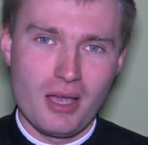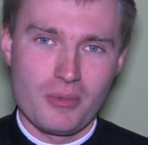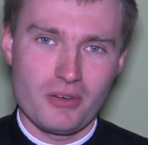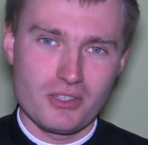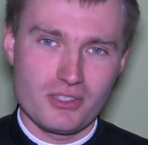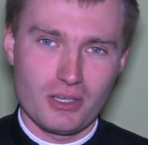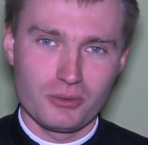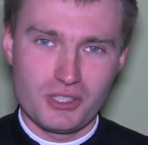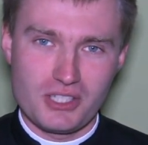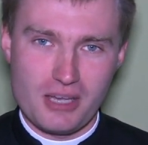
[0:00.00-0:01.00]
Prowadzona
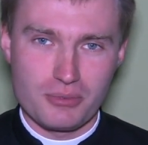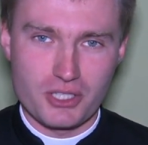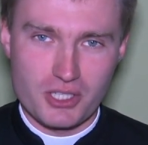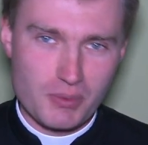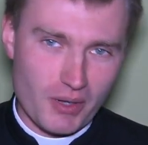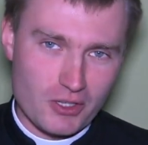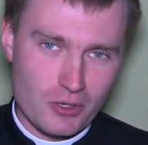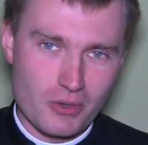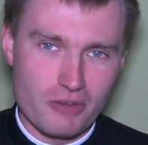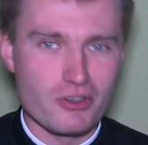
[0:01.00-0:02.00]
audycja przez
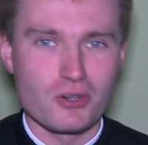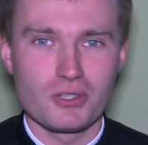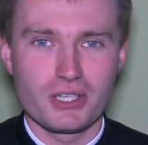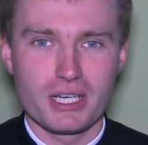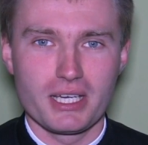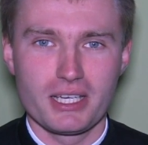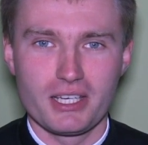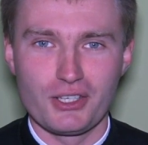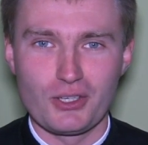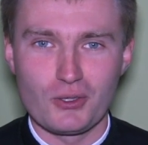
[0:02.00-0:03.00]
panią Weronikę
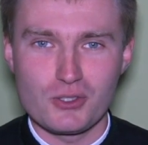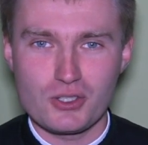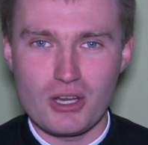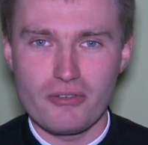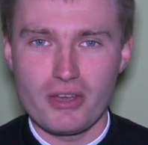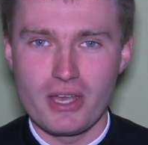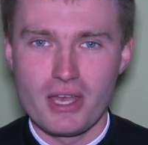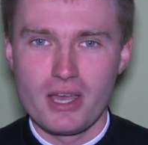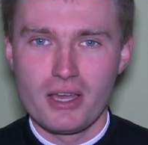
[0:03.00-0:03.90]
Kostrzewę